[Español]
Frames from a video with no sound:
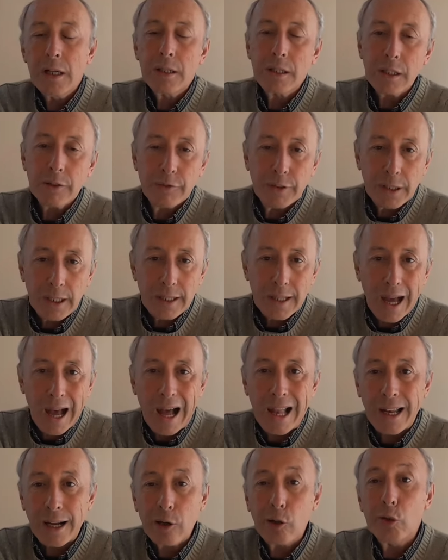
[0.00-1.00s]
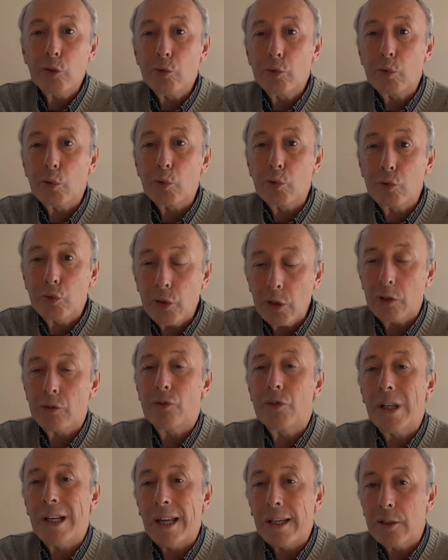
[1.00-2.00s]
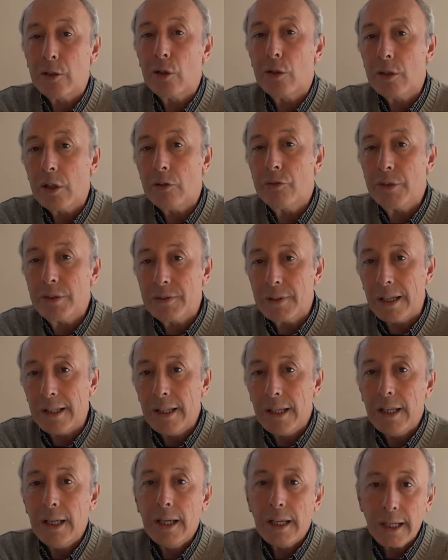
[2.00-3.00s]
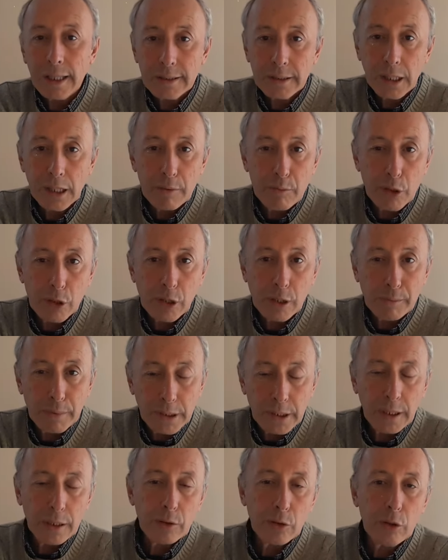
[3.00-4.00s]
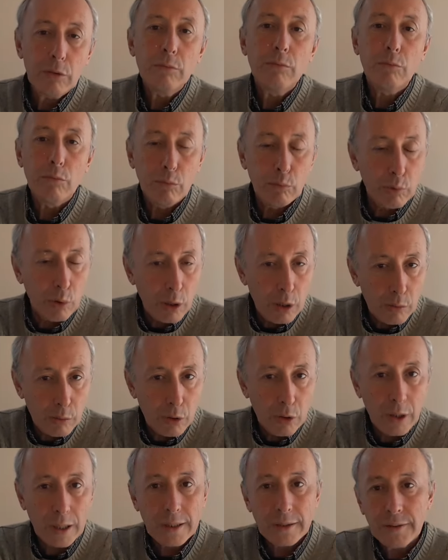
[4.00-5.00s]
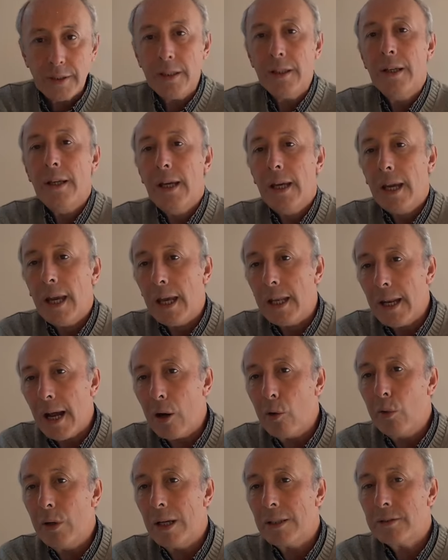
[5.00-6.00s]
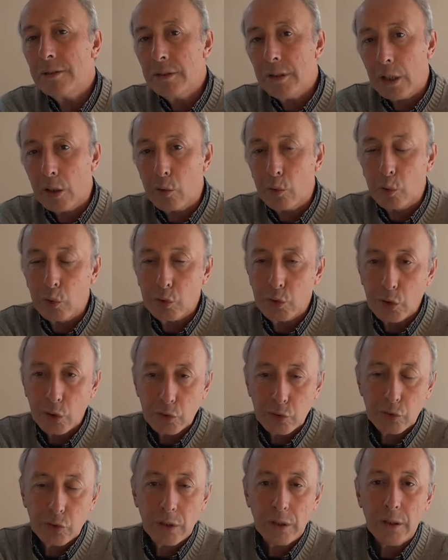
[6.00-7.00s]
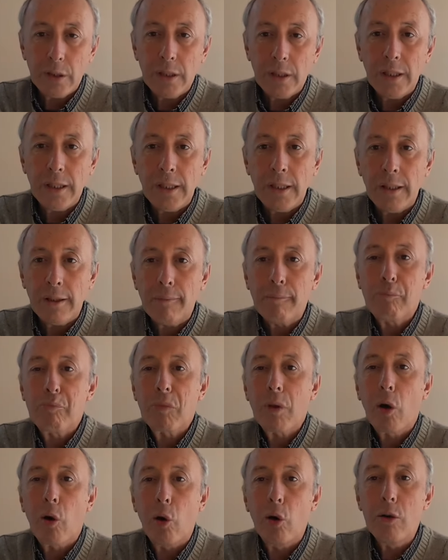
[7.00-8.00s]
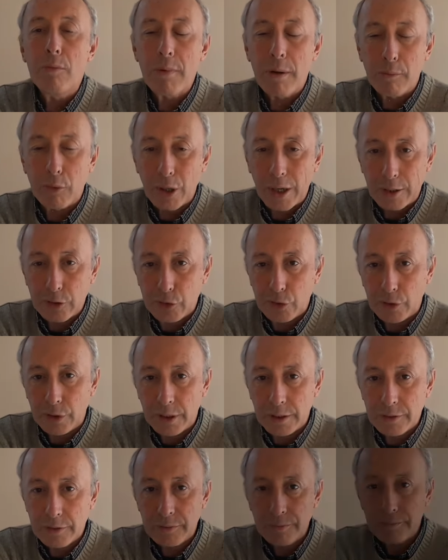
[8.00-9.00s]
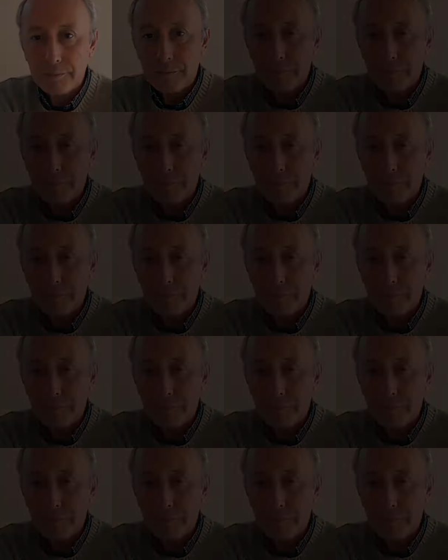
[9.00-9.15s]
referida a la construcción de la historia oficial que seguimos repitiendo, vuelvo a decir, en aulas, discursos y conmemoraciones.